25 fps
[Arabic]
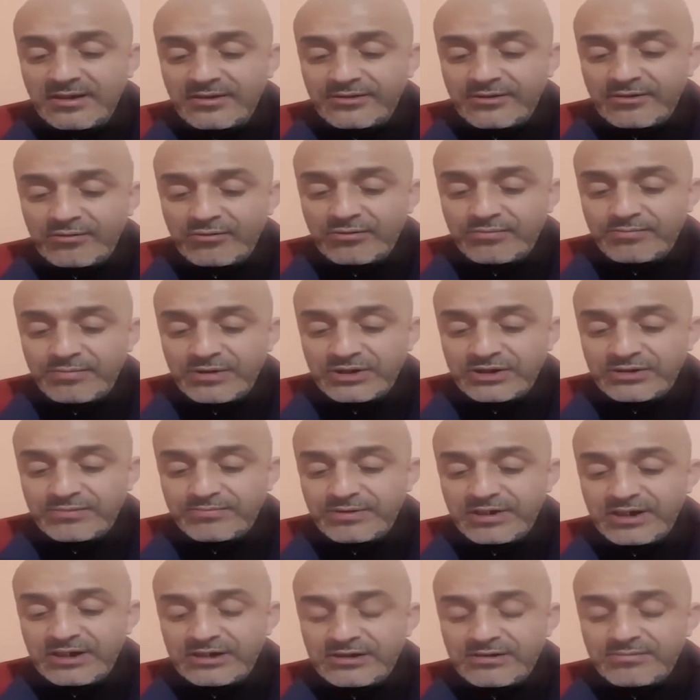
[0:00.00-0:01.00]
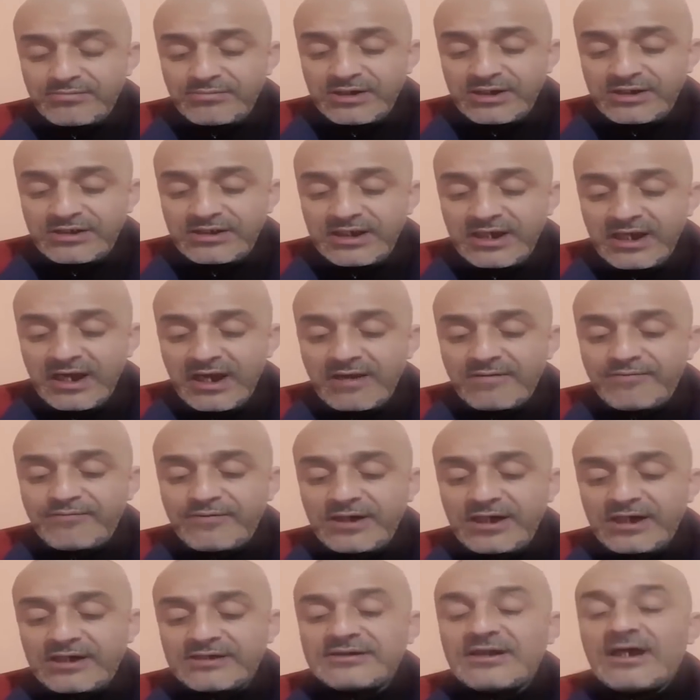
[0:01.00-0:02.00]
ضرب باش بنادم يدي ألف
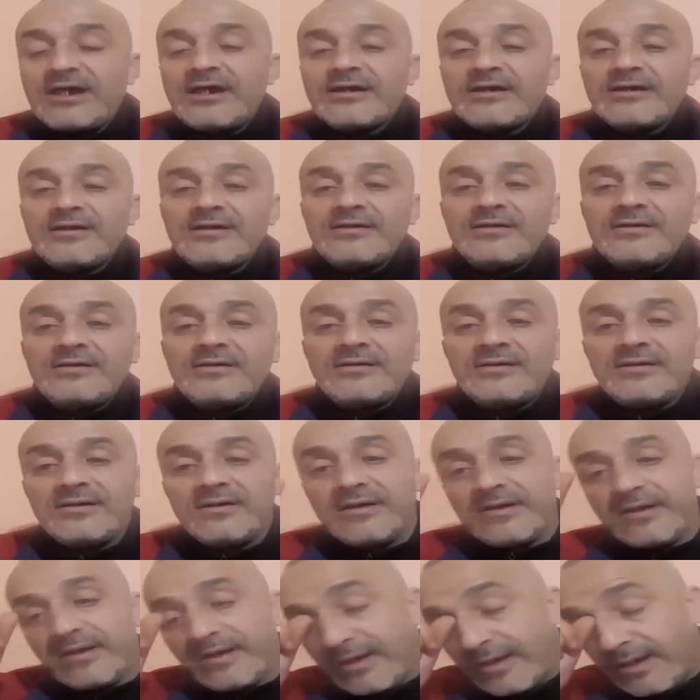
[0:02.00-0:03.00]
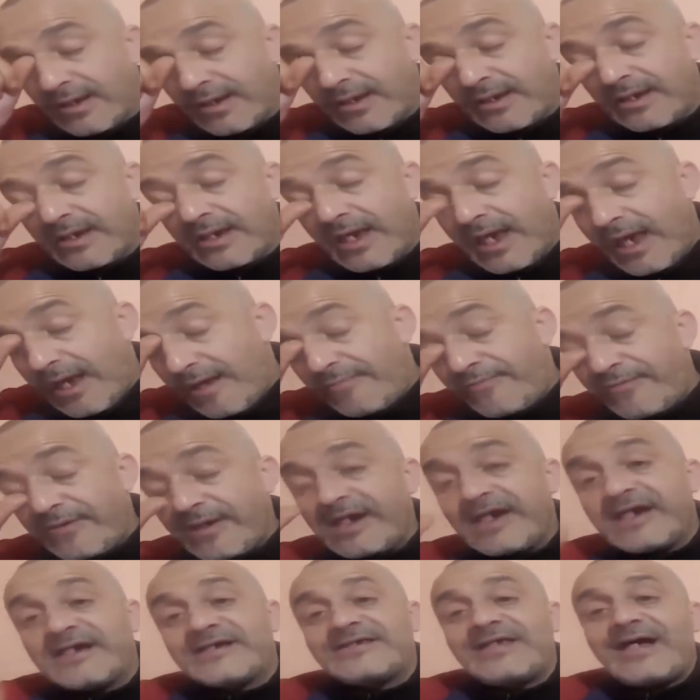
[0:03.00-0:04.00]
هكتار ألف
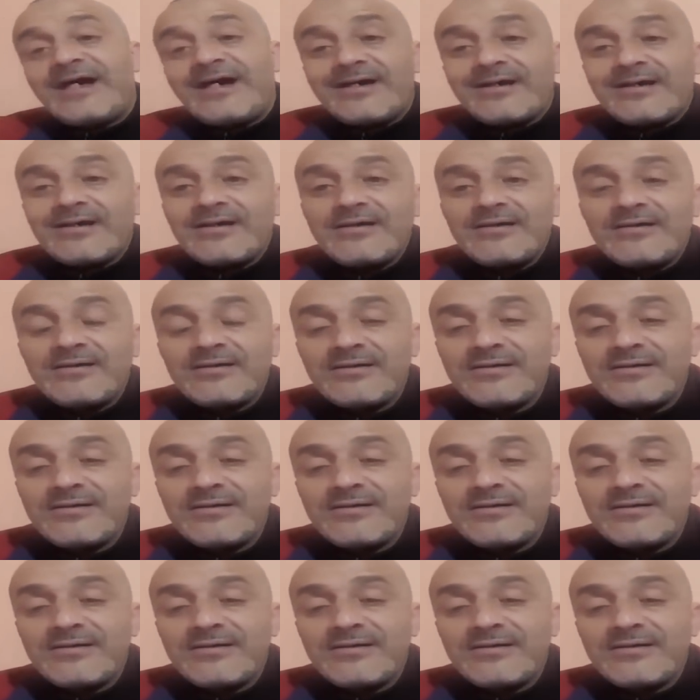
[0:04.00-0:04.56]
هكتار